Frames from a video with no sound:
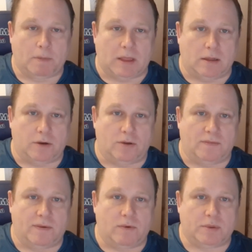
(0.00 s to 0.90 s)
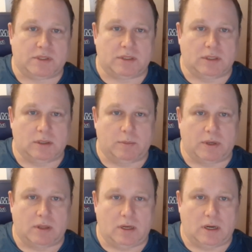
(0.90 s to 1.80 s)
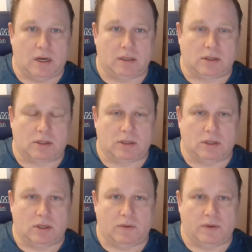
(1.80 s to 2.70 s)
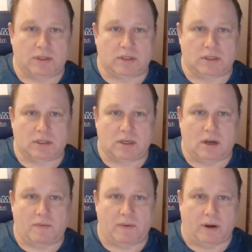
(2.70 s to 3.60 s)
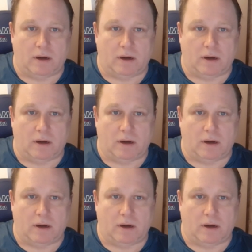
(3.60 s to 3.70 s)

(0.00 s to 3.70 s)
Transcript: Ларионов и вовсе предлагает э, выйти из ИХФ,